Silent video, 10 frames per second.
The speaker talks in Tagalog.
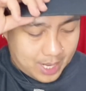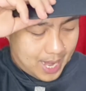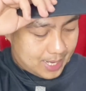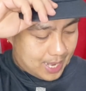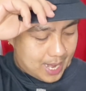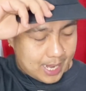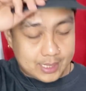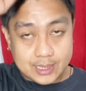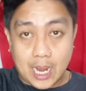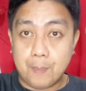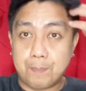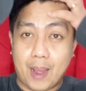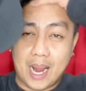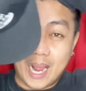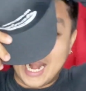nga guys, ang
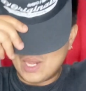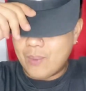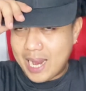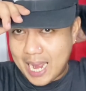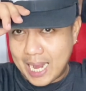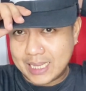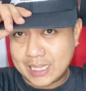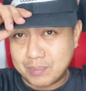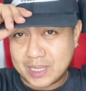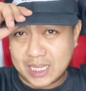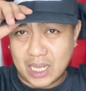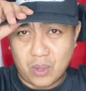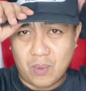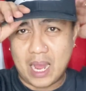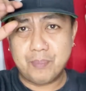pangalawang item sa
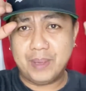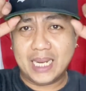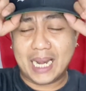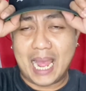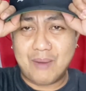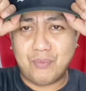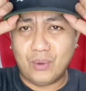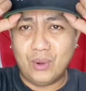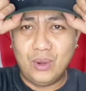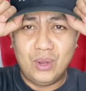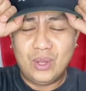dalawang pinaraffle